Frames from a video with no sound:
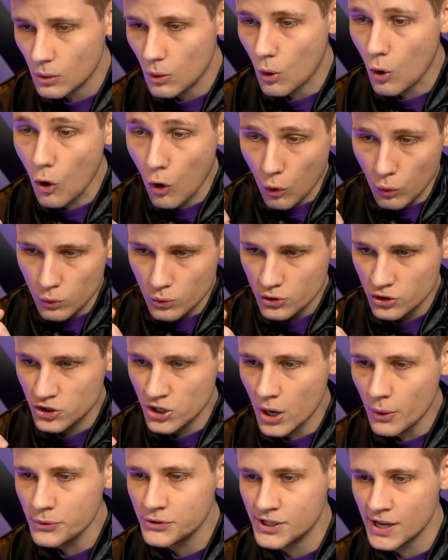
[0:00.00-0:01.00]
ou
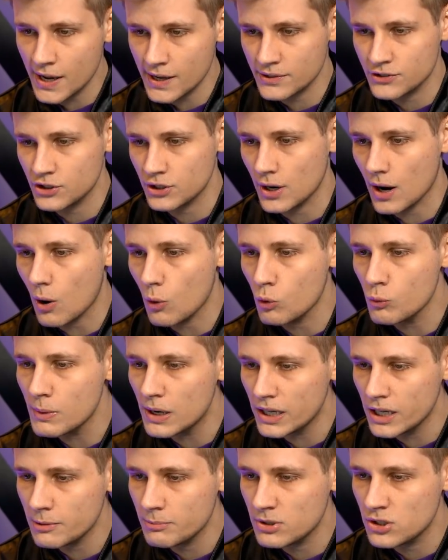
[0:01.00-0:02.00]
já usaste alguma
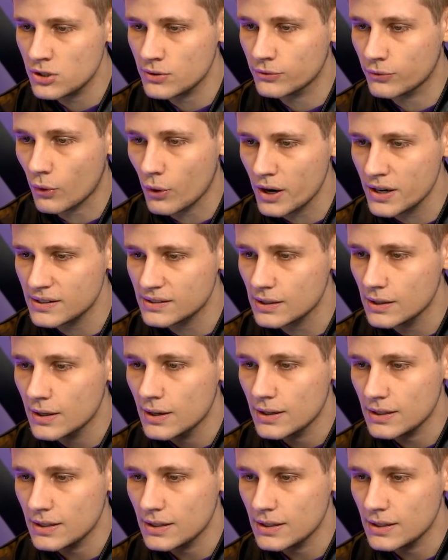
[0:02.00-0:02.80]
lib de voice,